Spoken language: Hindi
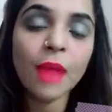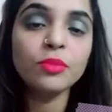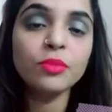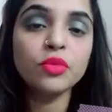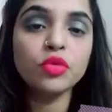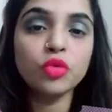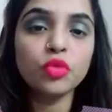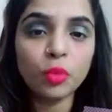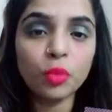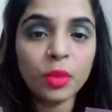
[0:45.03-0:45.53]

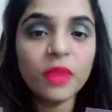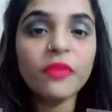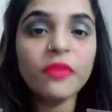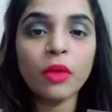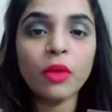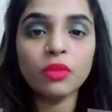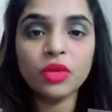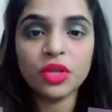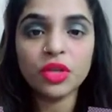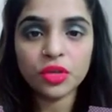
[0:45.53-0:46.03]
जो भी
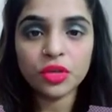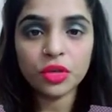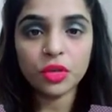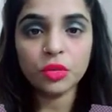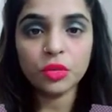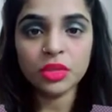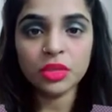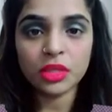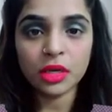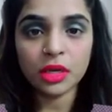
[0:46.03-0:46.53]
फाउंडेशन यूज़
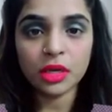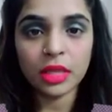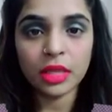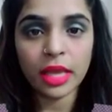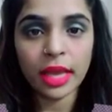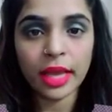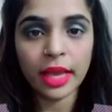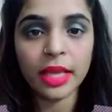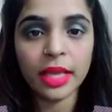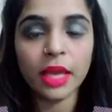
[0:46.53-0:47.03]
करते
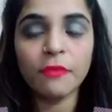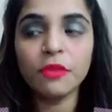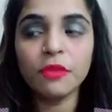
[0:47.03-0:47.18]
हैं या फिर